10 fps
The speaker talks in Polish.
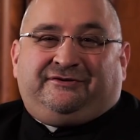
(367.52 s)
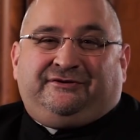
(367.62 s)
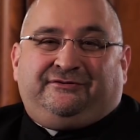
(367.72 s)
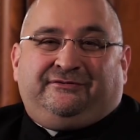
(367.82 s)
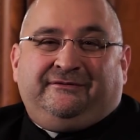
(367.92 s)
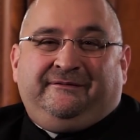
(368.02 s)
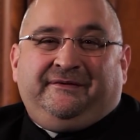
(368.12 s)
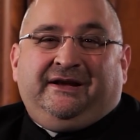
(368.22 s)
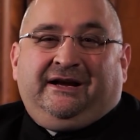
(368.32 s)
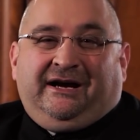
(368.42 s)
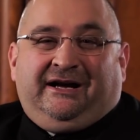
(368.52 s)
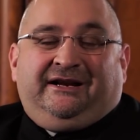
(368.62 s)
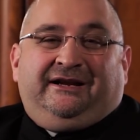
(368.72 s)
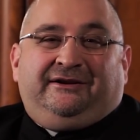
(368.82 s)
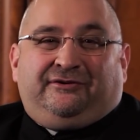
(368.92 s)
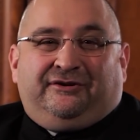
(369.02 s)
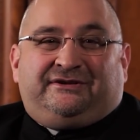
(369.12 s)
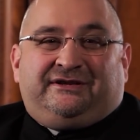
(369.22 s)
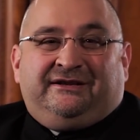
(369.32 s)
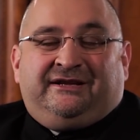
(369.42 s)
w życiu, ale to
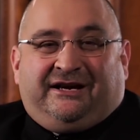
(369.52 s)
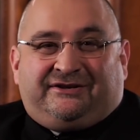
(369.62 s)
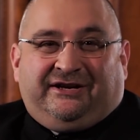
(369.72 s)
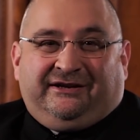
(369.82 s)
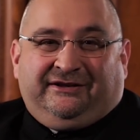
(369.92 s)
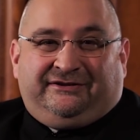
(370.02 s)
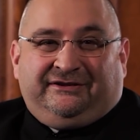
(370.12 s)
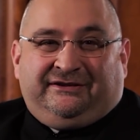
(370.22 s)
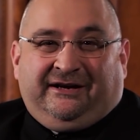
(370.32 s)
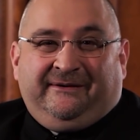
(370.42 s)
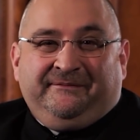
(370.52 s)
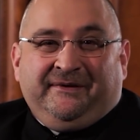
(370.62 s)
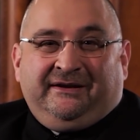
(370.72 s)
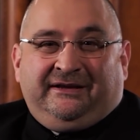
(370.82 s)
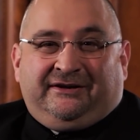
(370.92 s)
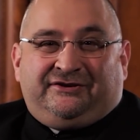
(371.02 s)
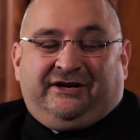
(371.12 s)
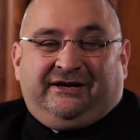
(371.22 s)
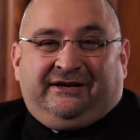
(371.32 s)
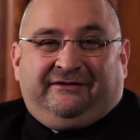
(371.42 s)
jest nasza decyzja.
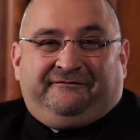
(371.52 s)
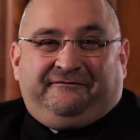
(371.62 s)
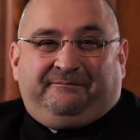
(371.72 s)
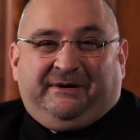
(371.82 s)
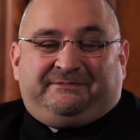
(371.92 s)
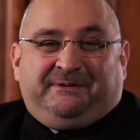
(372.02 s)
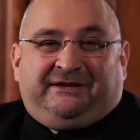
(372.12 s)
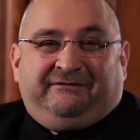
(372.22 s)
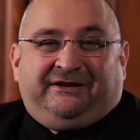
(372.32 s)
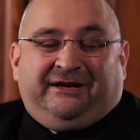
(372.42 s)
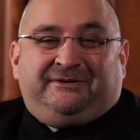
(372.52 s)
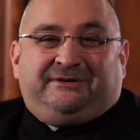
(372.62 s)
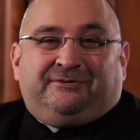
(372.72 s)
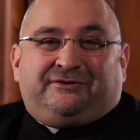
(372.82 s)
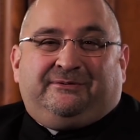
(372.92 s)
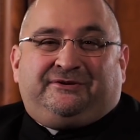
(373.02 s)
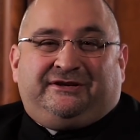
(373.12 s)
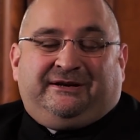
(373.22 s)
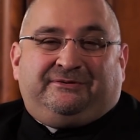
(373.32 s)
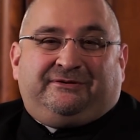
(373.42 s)
Także y, w perspektywie tajemnicy Bożego
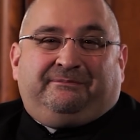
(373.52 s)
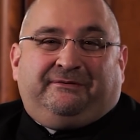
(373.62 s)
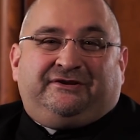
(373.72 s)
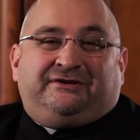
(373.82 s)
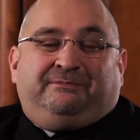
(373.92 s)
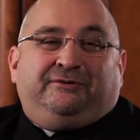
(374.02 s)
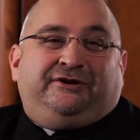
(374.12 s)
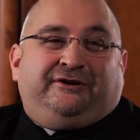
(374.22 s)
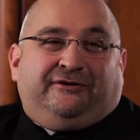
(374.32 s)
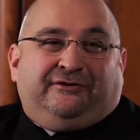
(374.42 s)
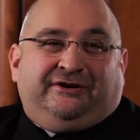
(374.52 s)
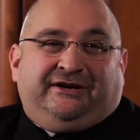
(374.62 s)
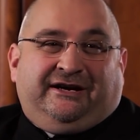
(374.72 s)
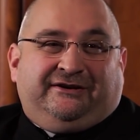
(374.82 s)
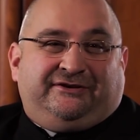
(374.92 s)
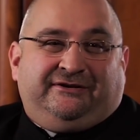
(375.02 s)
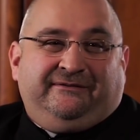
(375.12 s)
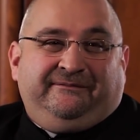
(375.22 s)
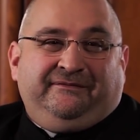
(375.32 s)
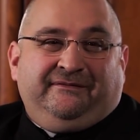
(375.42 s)
Myślenia musimy powiedzieć, Bóg nikogo nie każe.
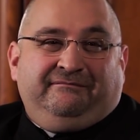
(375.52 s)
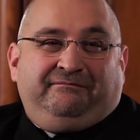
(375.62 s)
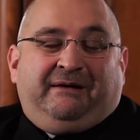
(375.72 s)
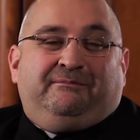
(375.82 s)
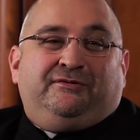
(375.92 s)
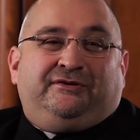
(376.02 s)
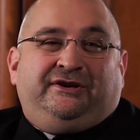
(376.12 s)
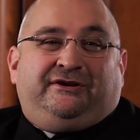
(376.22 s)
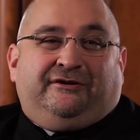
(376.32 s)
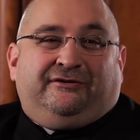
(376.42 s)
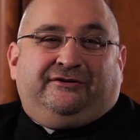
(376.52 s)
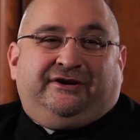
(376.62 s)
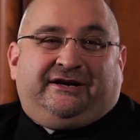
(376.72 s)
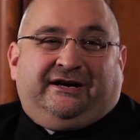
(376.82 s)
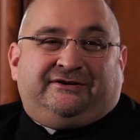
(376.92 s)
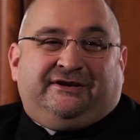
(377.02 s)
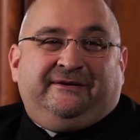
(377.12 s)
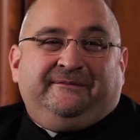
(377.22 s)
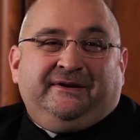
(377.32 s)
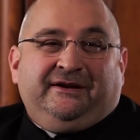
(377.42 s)
Pan Bóg nikogo nie każe.
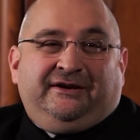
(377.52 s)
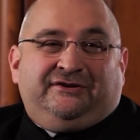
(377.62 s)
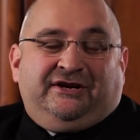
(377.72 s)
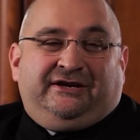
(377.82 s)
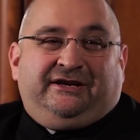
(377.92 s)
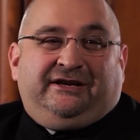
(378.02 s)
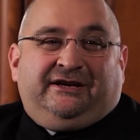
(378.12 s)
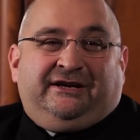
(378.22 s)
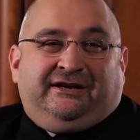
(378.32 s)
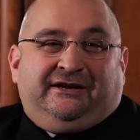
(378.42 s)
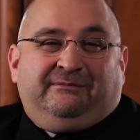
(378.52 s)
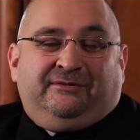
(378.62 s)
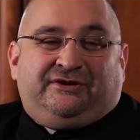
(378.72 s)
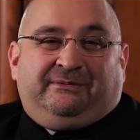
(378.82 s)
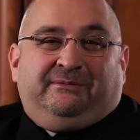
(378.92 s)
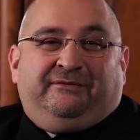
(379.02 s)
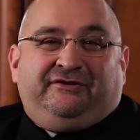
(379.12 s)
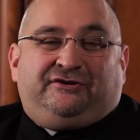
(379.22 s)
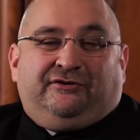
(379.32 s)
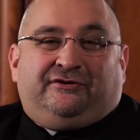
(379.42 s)
Jeżeli y, możemy
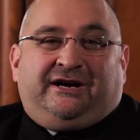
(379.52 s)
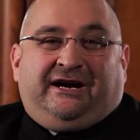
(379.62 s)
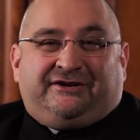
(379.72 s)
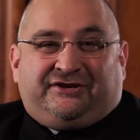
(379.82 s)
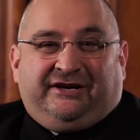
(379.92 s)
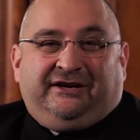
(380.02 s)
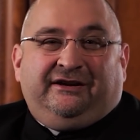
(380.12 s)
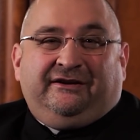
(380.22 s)
mówić o karze